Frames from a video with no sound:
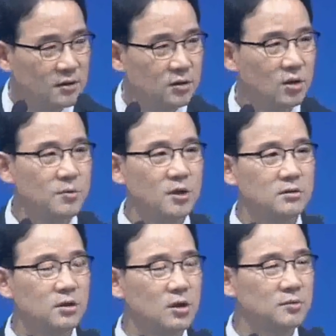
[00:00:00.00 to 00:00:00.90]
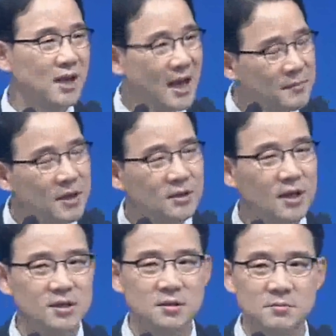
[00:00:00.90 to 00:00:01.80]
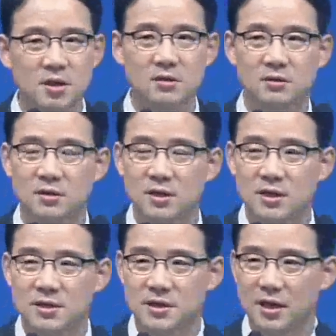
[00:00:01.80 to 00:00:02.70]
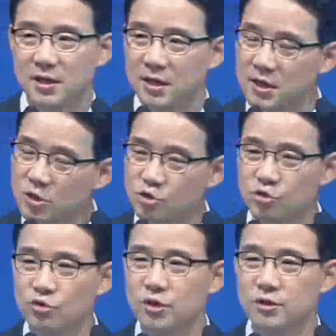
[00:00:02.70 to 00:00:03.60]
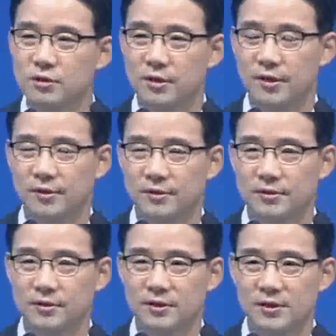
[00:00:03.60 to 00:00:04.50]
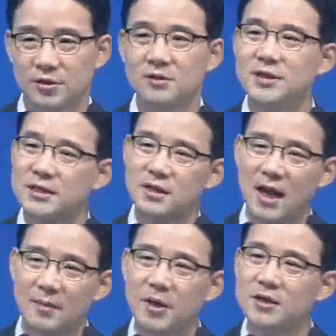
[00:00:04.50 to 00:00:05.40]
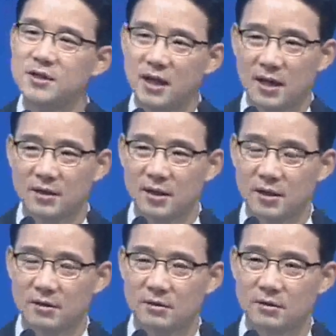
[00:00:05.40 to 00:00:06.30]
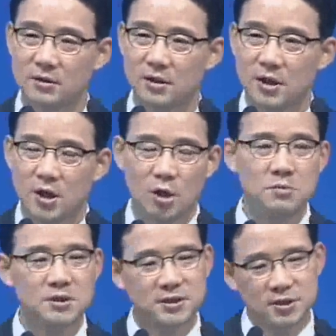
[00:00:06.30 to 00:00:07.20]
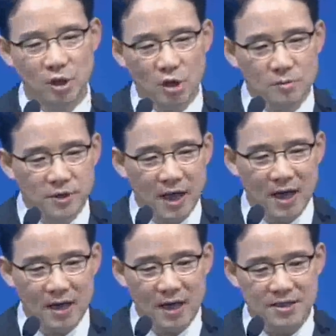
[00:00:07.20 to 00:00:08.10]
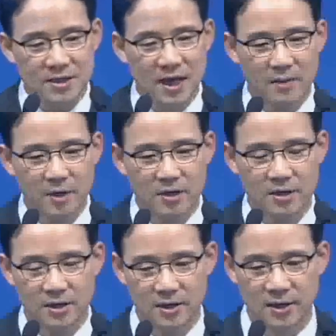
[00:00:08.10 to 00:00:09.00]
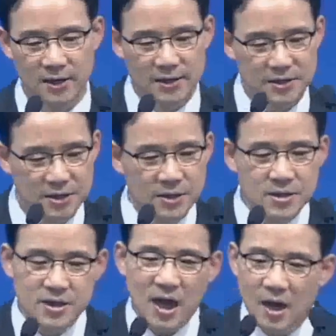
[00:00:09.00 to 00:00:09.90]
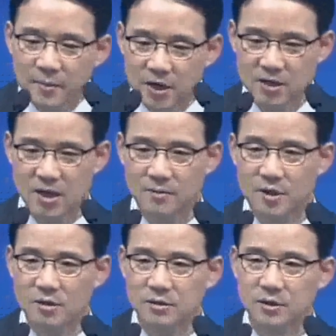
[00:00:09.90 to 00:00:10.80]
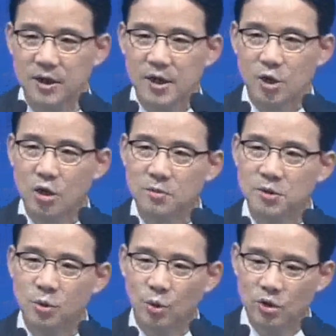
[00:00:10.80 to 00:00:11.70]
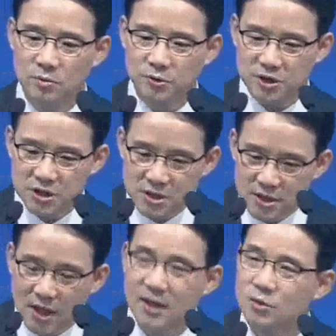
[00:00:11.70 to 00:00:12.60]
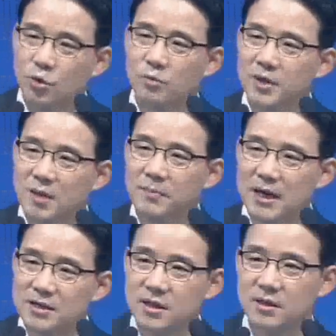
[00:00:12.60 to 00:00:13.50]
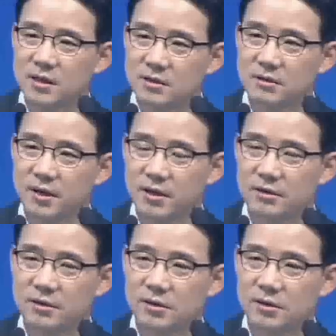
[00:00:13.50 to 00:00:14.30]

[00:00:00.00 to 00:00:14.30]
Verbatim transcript: 그러면 여러분 아멘을 하시면 제가 굉장히 주눅이 들어요. 저는 사실 아멘이 잘 안 돼요. 여러분 그 여러분의 아, 하신 아멘이 진짜 아멘이라면 여러분은 오늘부터 심각한 고민에 빠지게 될 거예요.